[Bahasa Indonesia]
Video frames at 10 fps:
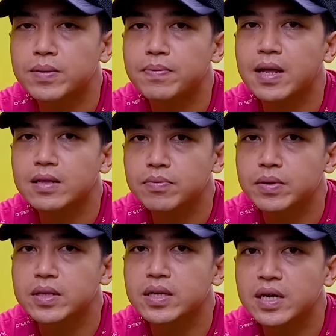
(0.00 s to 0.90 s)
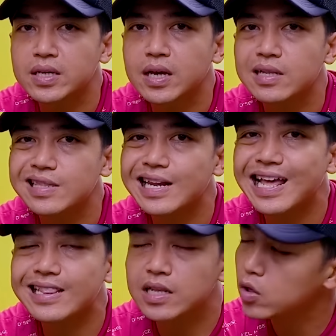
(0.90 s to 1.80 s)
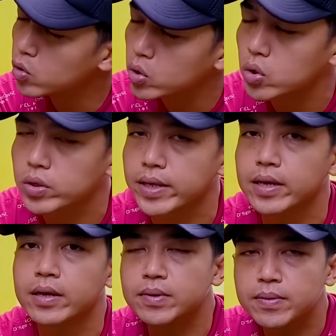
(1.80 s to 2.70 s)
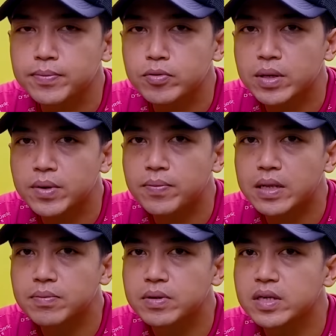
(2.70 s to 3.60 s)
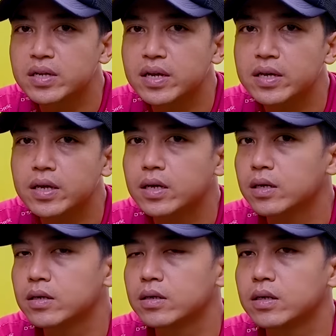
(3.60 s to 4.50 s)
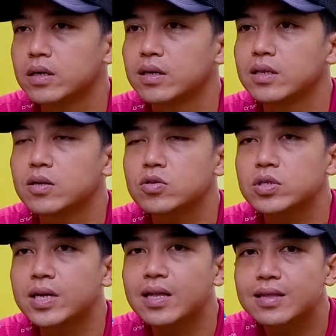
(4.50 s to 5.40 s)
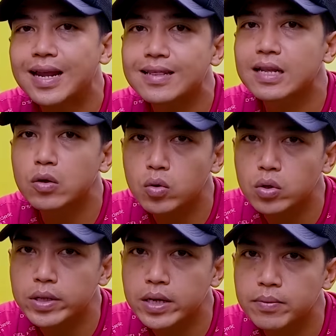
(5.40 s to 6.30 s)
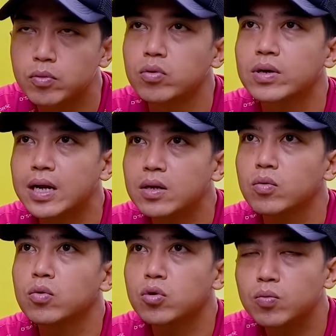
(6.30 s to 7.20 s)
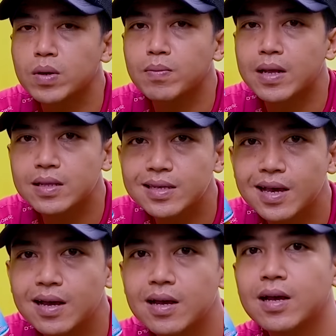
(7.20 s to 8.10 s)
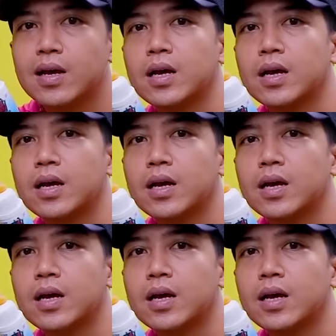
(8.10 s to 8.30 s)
merpati betina yang telat nelur ya teman-teman punya merpati betina ya e, terus yang telat nelur ya bukan untuk merpati yang